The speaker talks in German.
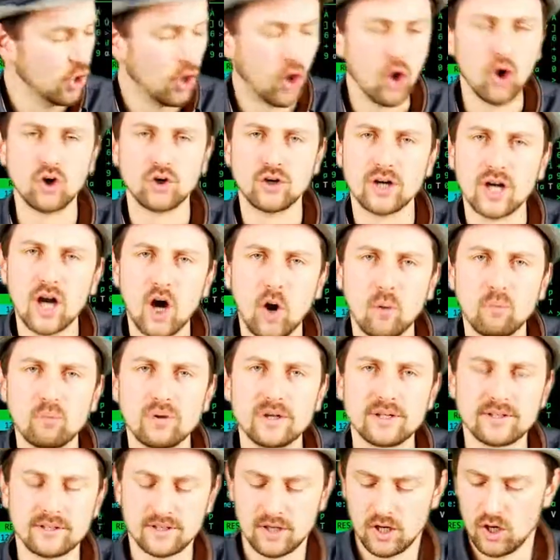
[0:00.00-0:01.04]

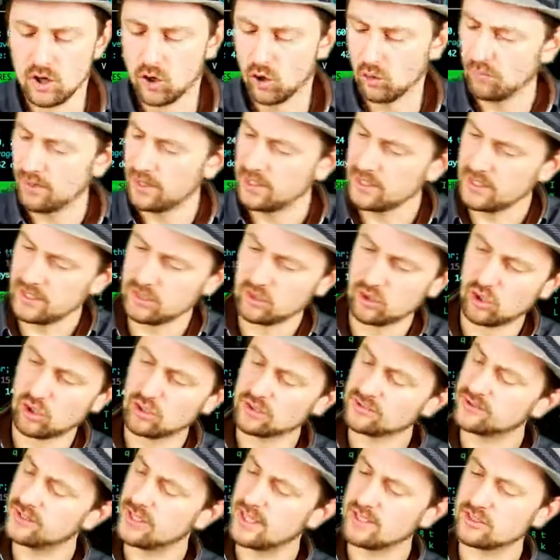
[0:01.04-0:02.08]
Unglaublich. Und bei
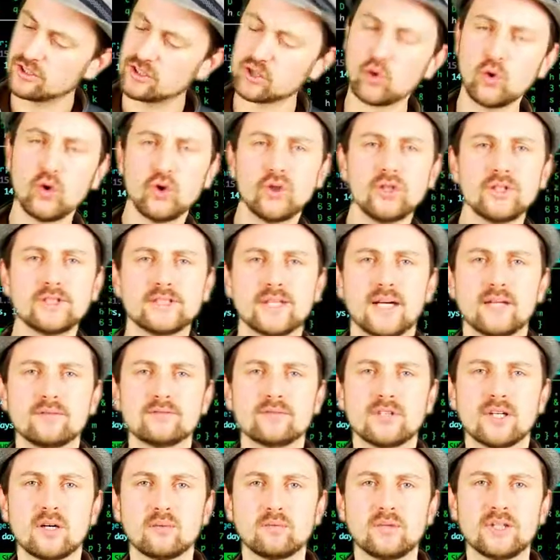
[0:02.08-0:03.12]
Linux, es rödelt
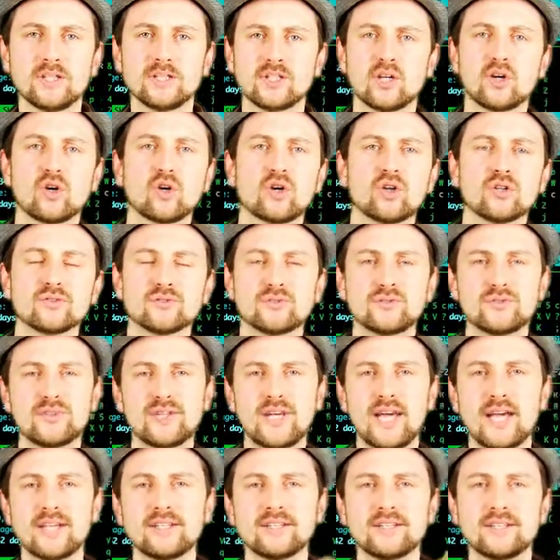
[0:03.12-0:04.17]
einfach im Hintergrund
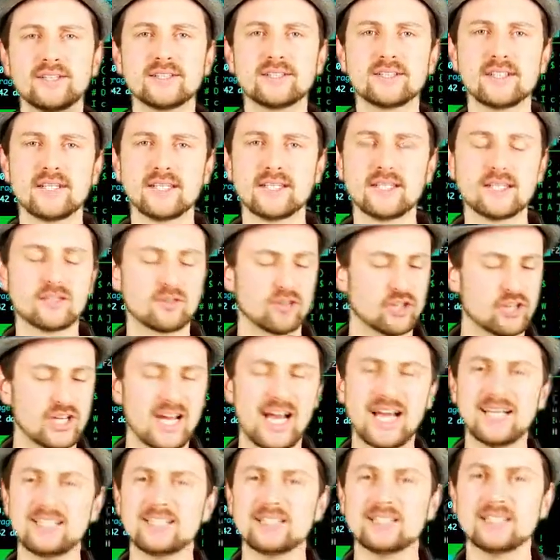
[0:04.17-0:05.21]
fertig. Ich
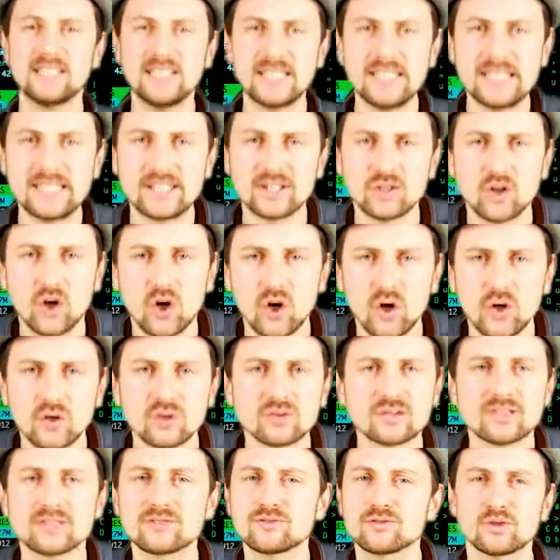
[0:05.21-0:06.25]
starte nicht neu
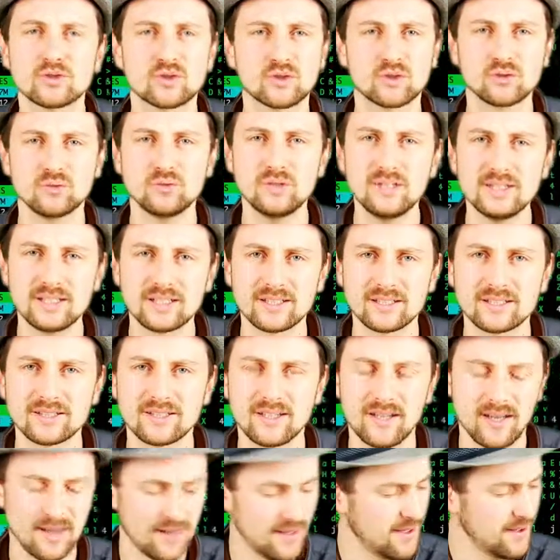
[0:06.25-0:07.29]
und es funktioniert.
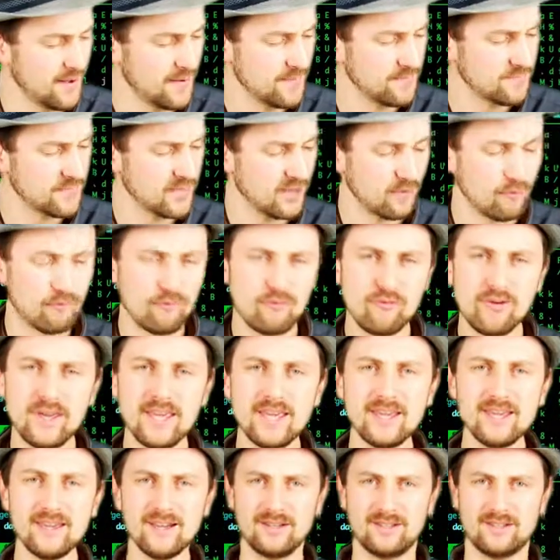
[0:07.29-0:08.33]

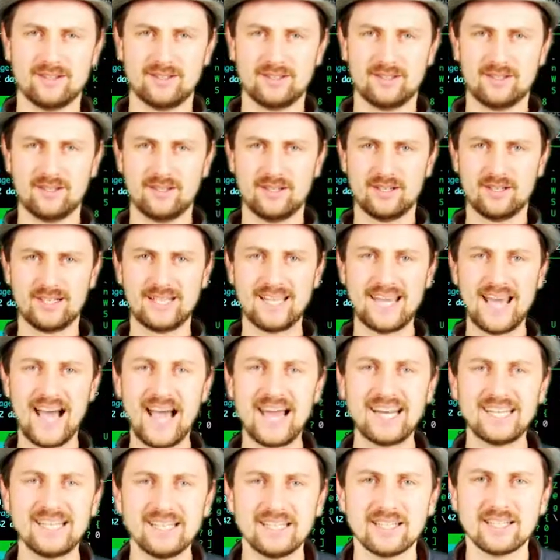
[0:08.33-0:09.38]
Wie
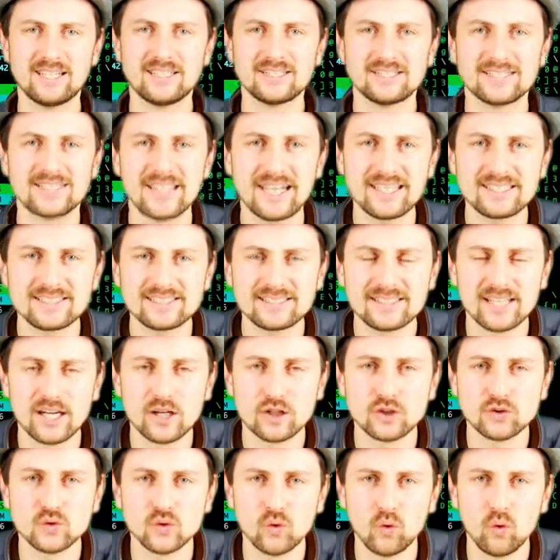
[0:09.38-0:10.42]
kann das
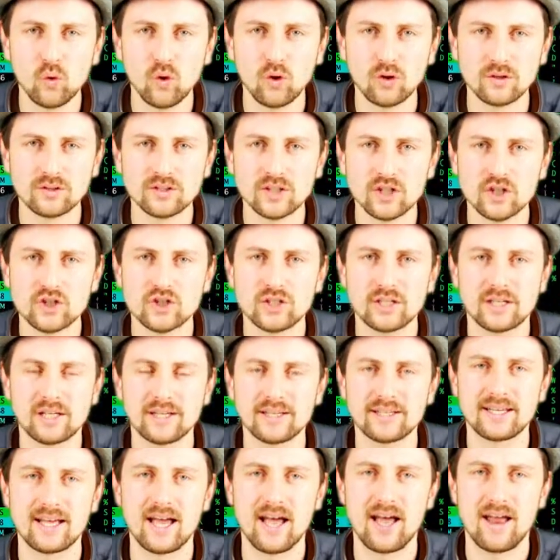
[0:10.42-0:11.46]
so
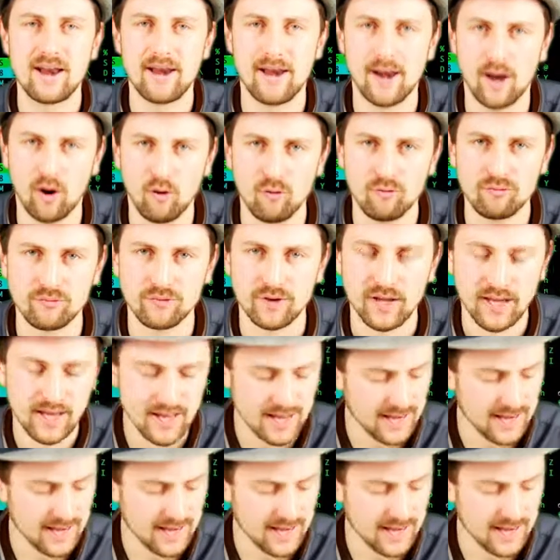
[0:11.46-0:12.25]
unterschiedlich laufen?